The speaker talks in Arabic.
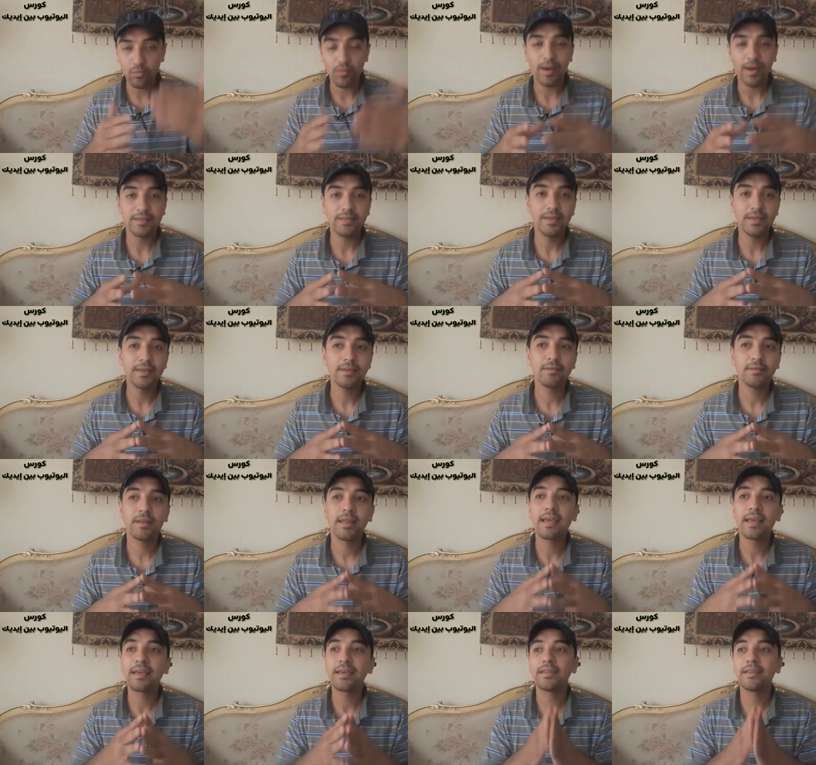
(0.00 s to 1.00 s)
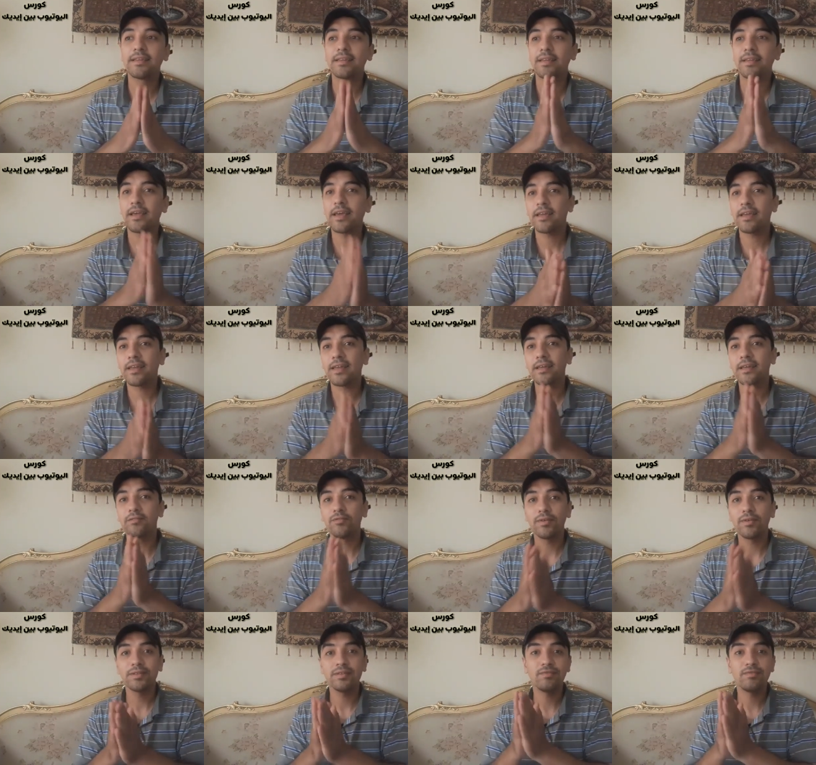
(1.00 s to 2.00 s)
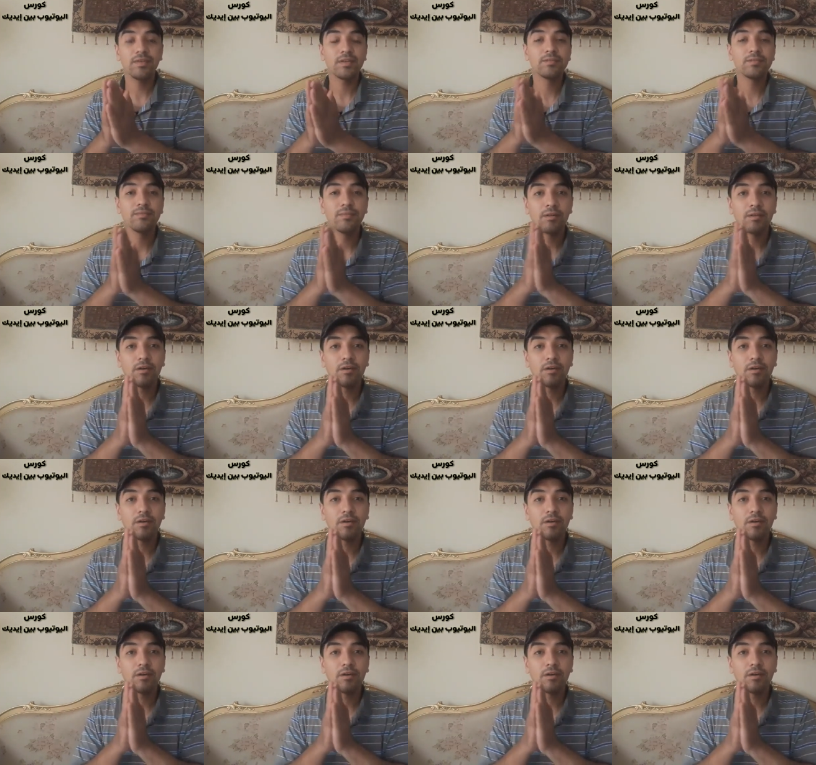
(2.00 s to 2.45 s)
بعدين لكن احنا دلوقتي في اسم